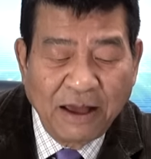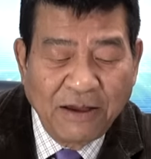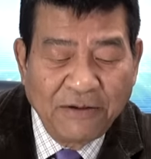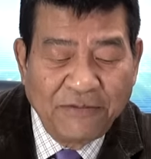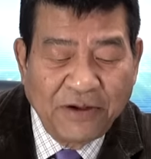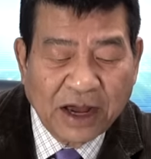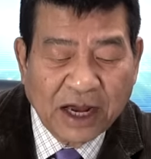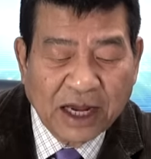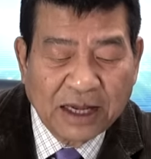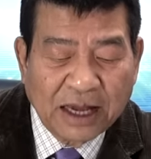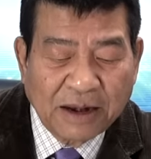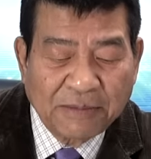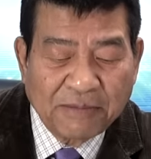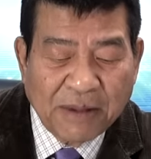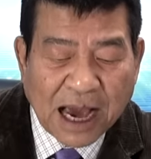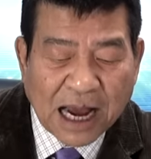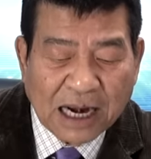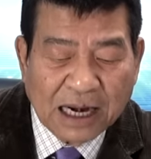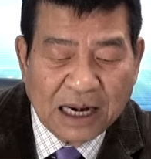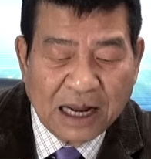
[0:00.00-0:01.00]
Việc Nhật
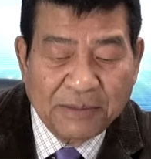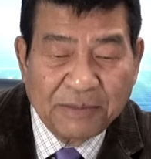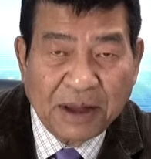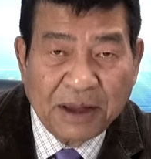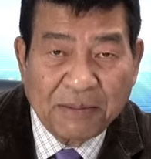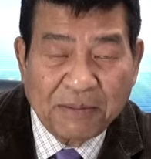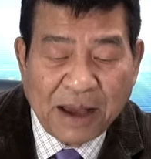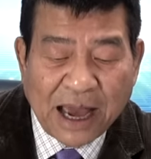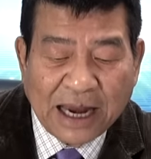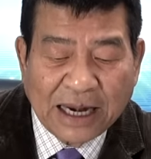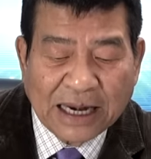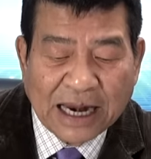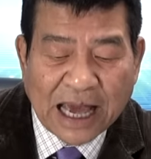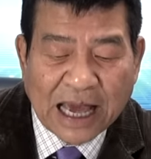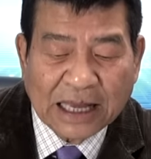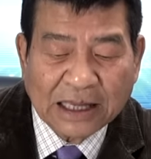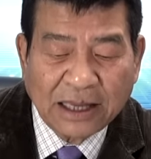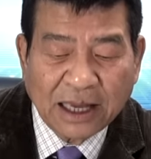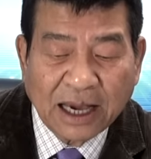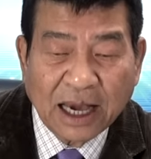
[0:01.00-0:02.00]
Bản đưa máy bay
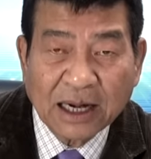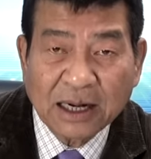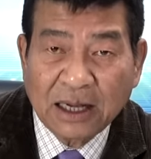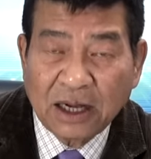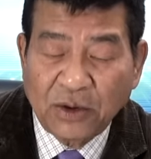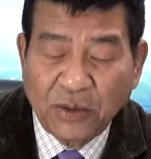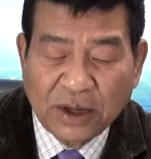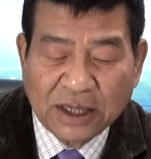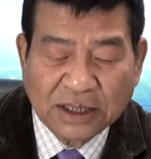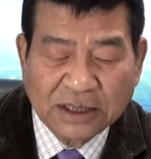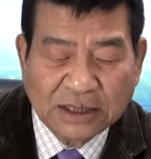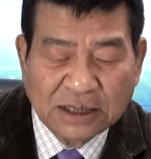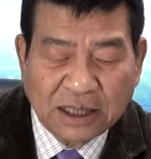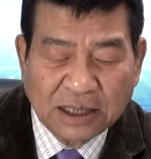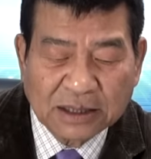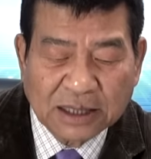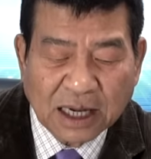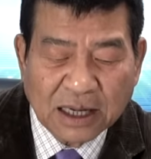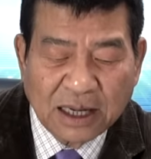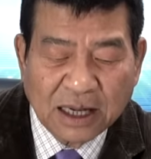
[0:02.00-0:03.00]
này tới căn cứ quân
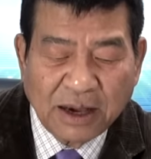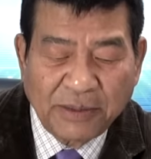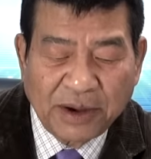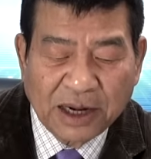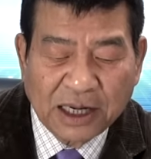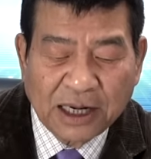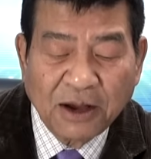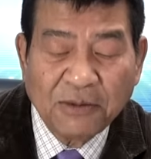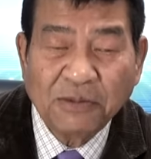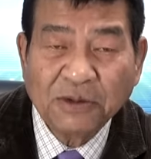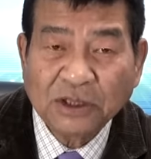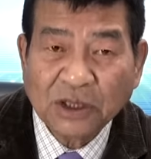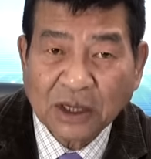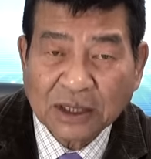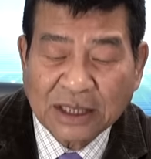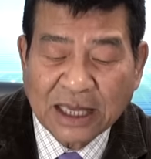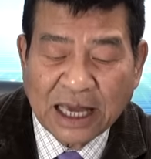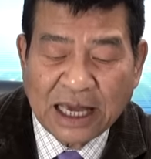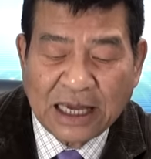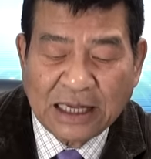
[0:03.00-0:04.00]
sự các nước ở Biển Đông cho
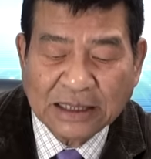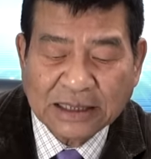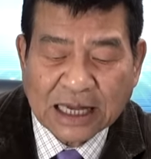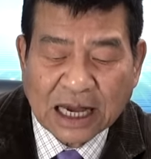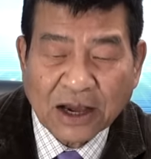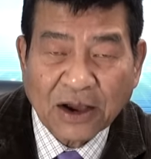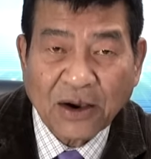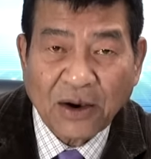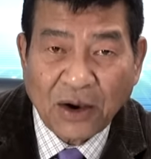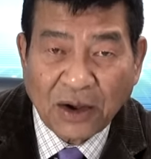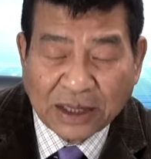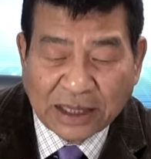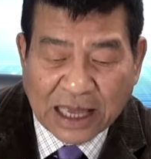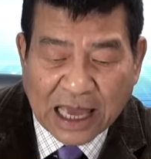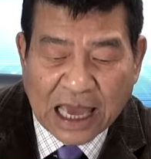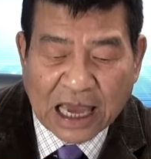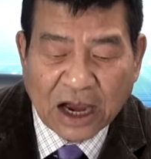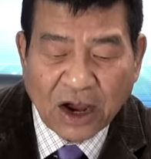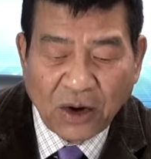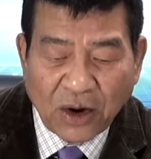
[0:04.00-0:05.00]
thấy rằng có
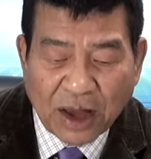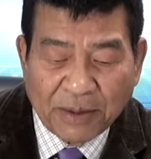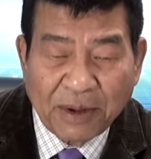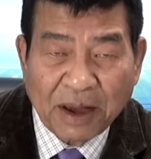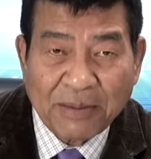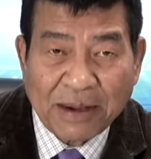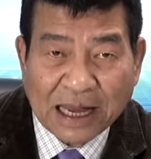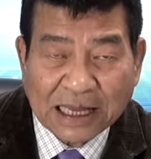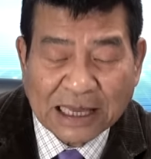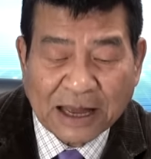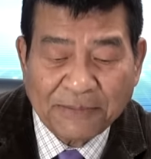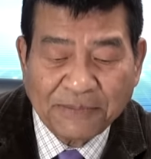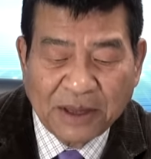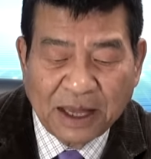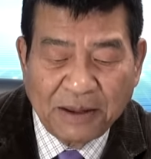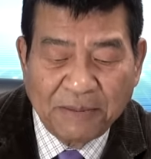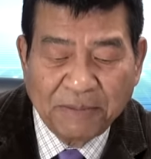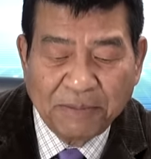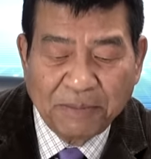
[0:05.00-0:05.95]
thể các loại máy bay thám thính